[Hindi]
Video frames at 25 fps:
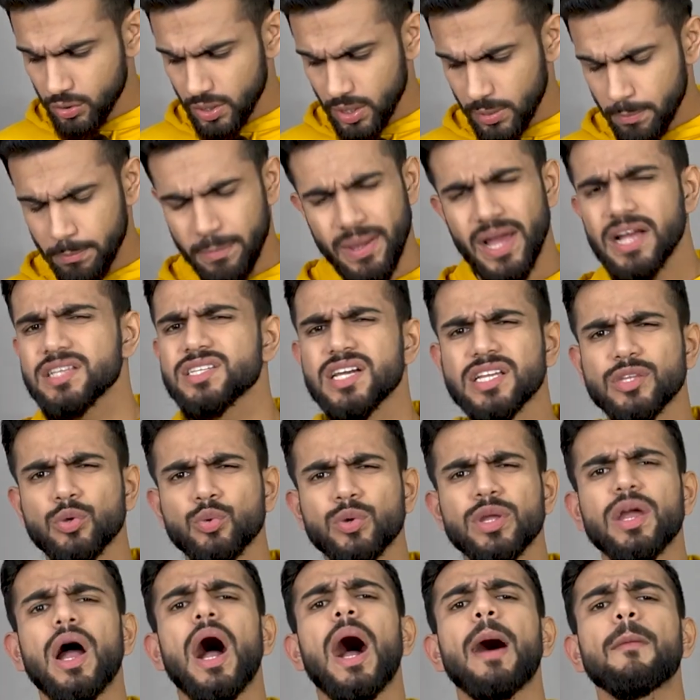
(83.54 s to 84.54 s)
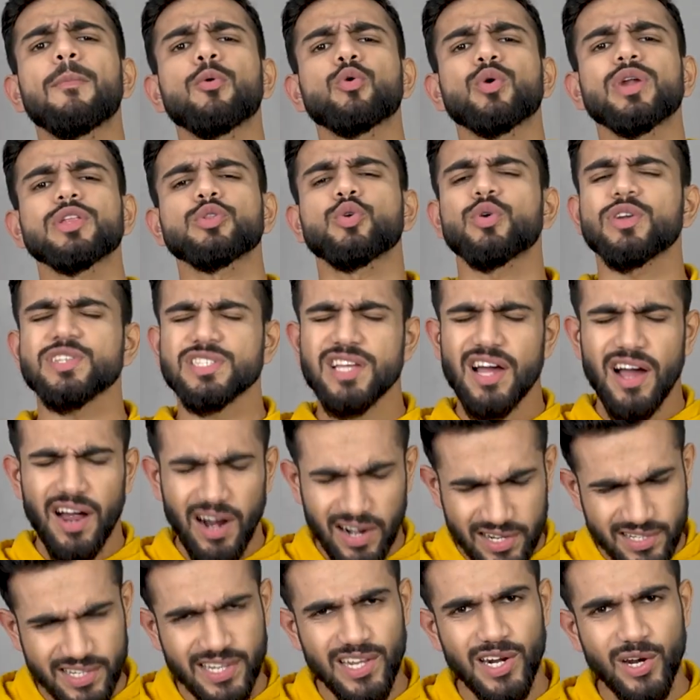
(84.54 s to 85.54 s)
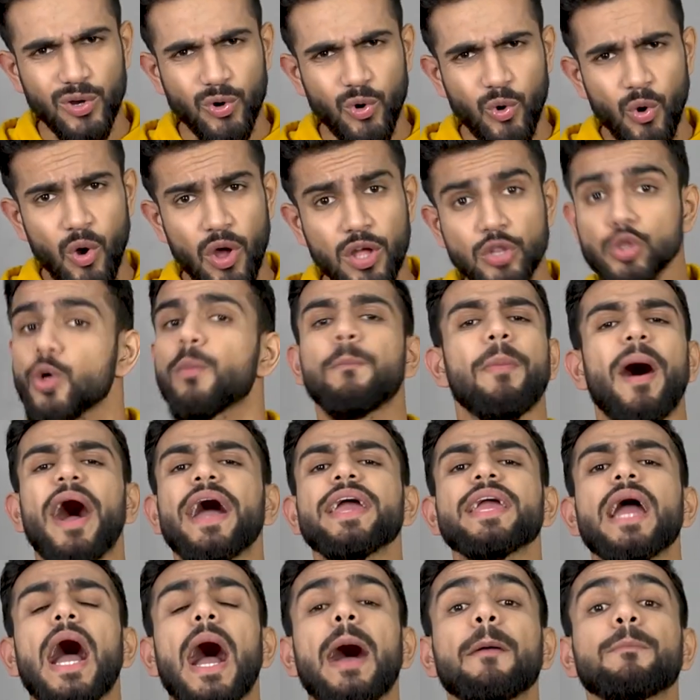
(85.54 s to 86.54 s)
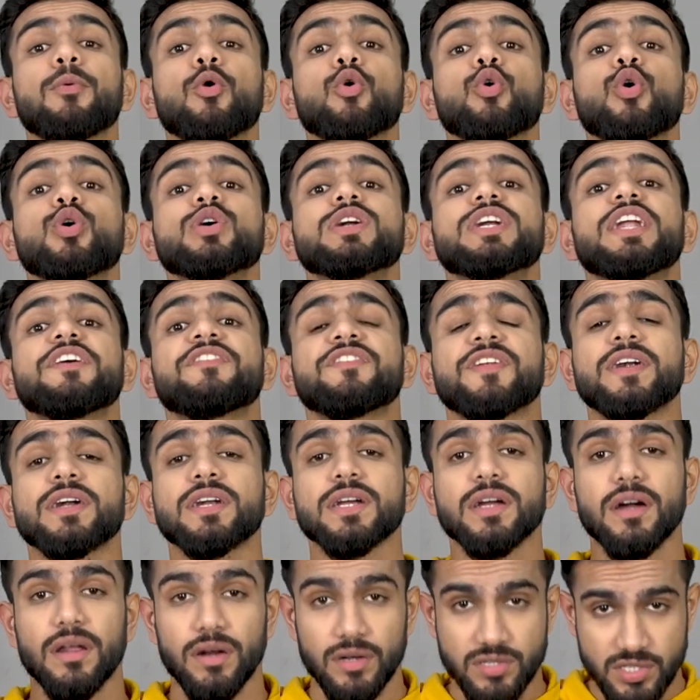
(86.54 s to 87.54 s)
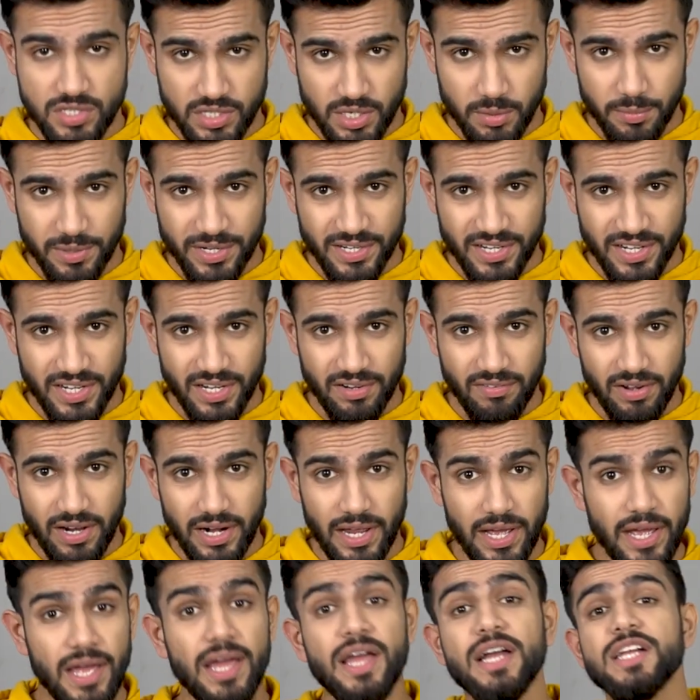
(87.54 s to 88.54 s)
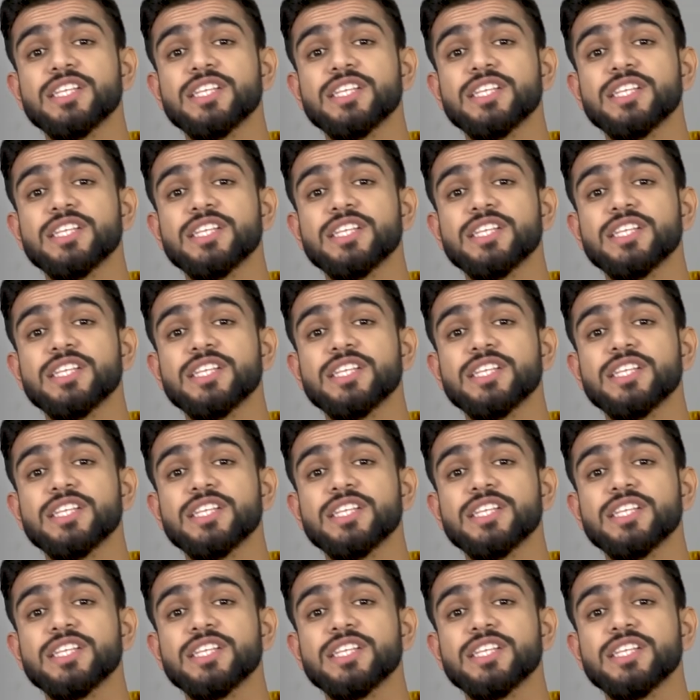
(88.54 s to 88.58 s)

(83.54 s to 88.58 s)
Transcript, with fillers: तो यार मैं चाहता हूं कि आप लोग ना थोड़ा सा हटके लगो तो भाई आप लोग को डिफरेंट कलर रिकमेंड करने वाला है